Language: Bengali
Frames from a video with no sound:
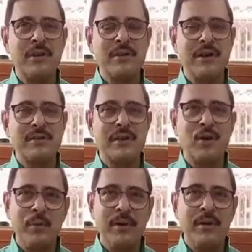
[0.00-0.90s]
ইন্টারেস্টেড
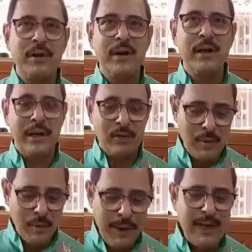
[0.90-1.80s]
হবে কিন্তু
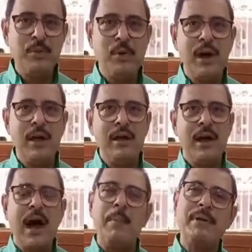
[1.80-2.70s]
আমি বেচবো না
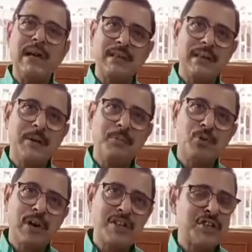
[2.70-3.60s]
আমি তাদেরকে
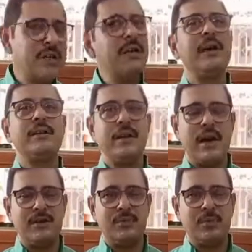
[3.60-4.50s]
পুরোটা শিখিয়ে দিয়ে
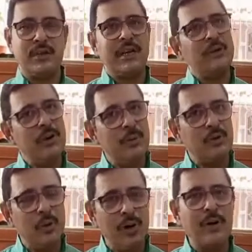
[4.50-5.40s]
আসবো যে কিভাবে
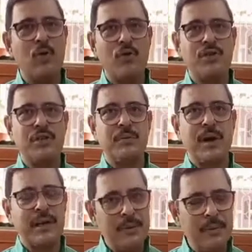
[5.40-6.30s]
তৈরি করছি
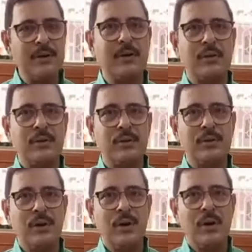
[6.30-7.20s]
বা কী বৃত্তান্ত
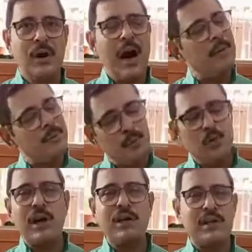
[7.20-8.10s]
আমি
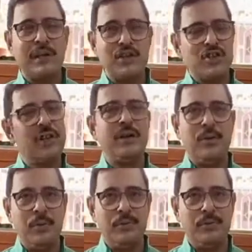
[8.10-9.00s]
পুরোটাই তাদেরকে শিখিয়ে
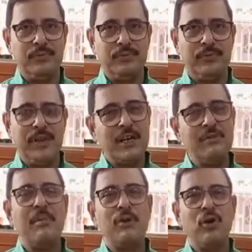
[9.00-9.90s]
দেবো যে
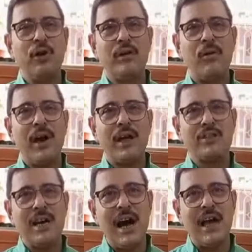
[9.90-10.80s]
কীভাবে তৈরি করা
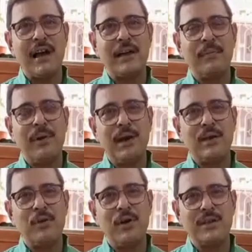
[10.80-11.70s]
যায় একটা ফেলে
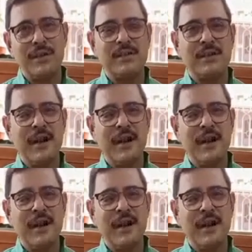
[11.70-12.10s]
দেওয়া জিনিস থেকে